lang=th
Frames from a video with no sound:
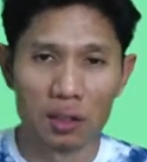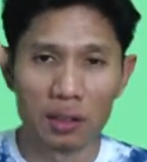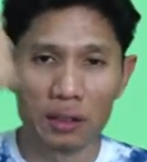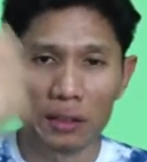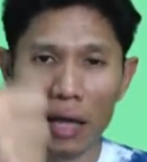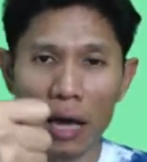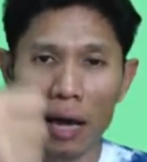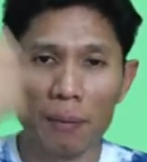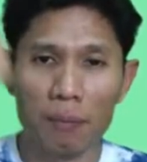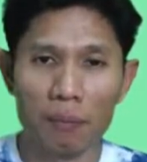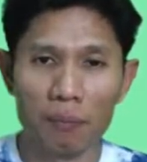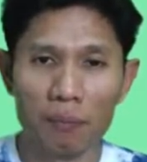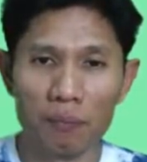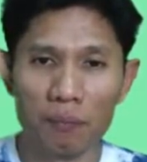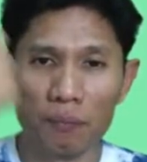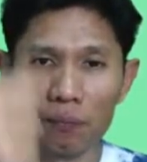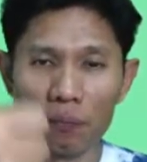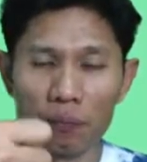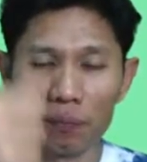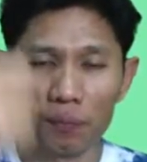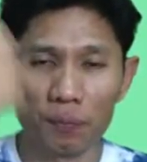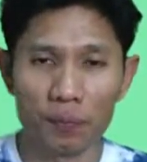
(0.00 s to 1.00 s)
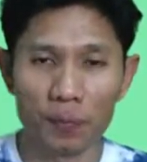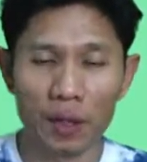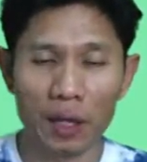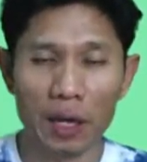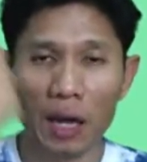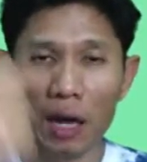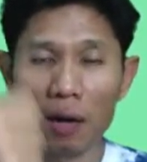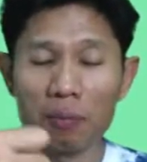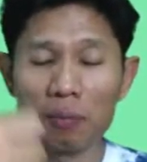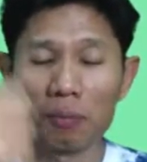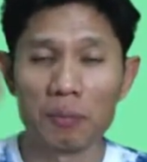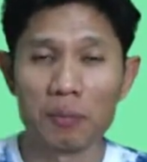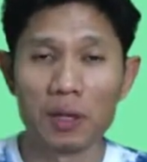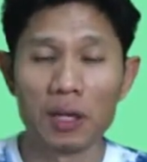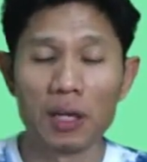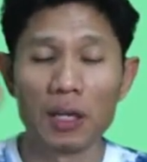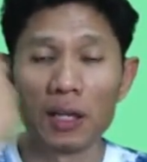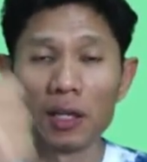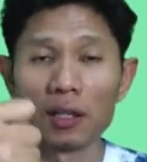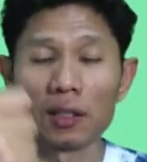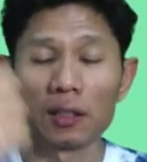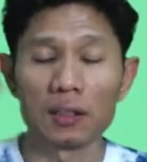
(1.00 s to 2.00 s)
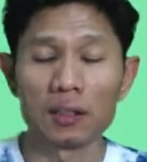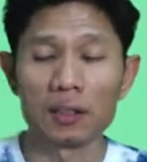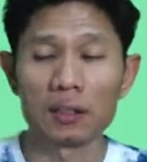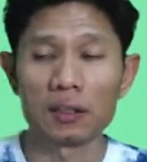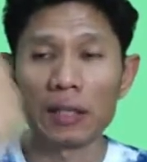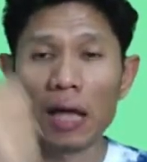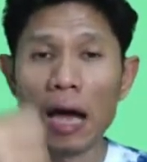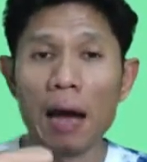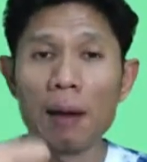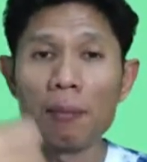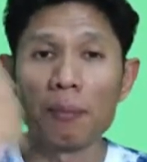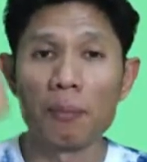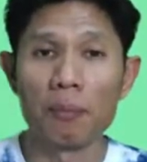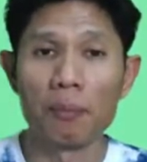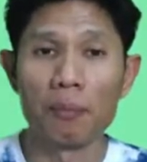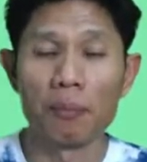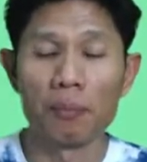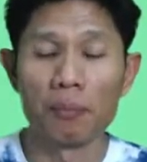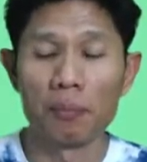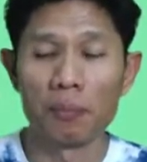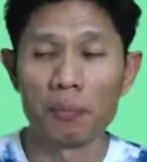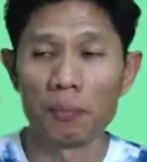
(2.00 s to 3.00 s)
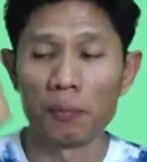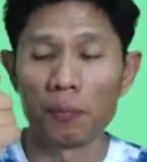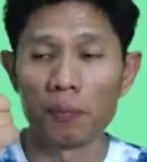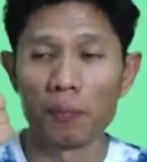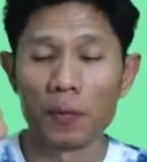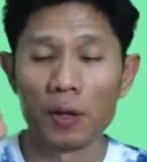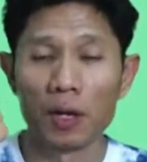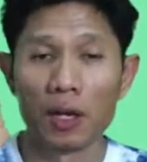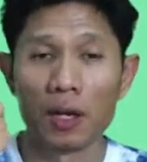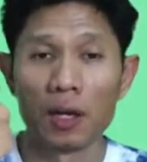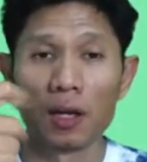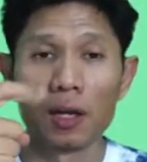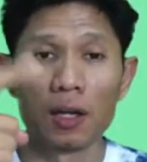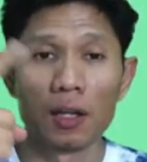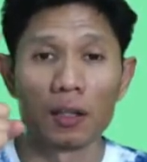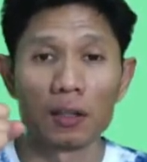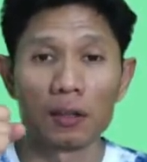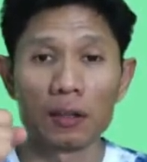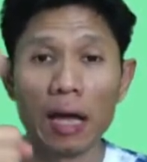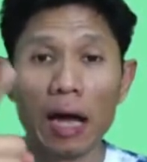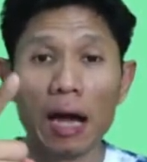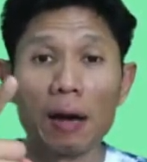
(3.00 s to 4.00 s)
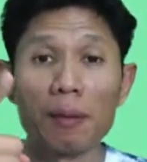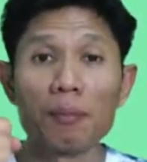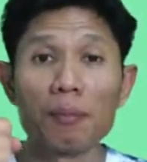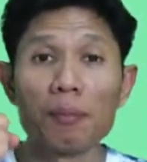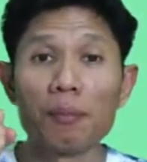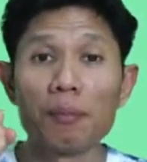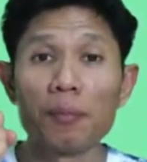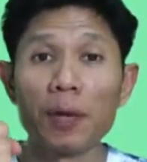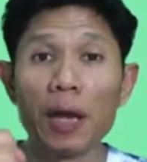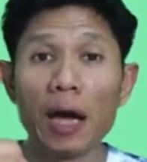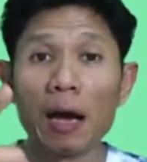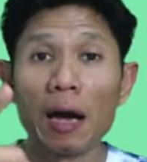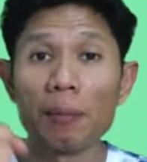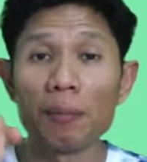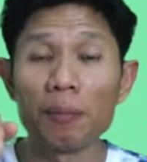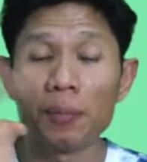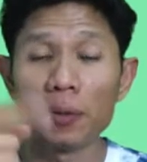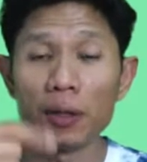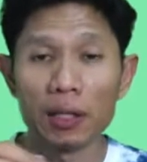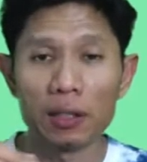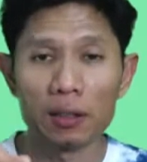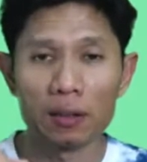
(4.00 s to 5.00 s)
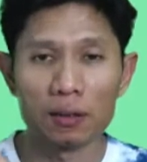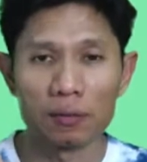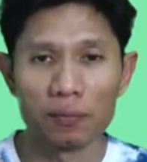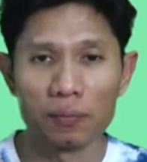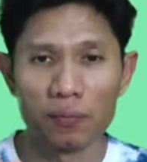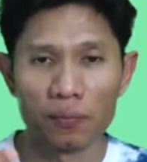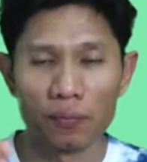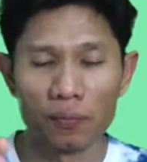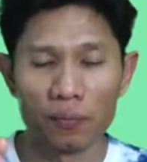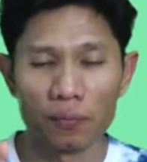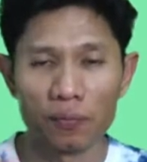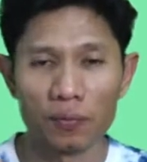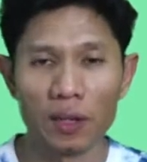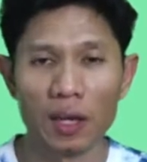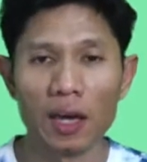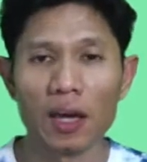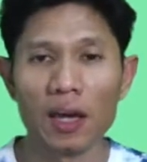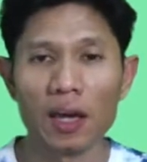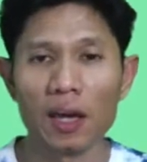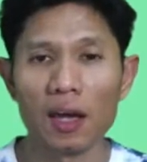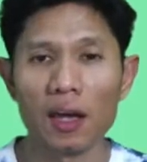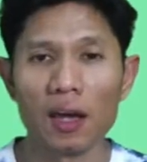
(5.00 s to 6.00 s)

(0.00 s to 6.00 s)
ตำนะครับตำตำน้ำพริกนะ